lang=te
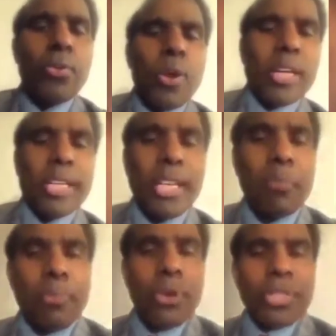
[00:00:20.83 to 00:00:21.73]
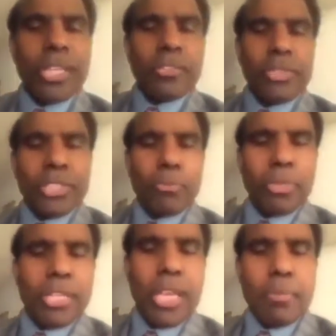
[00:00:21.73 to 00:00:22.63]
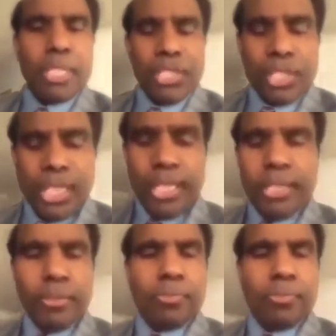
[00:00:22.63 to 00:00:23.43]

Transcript: ఒకటే ఇంపార్టెంట్ విషయం మీరు గమనించాలి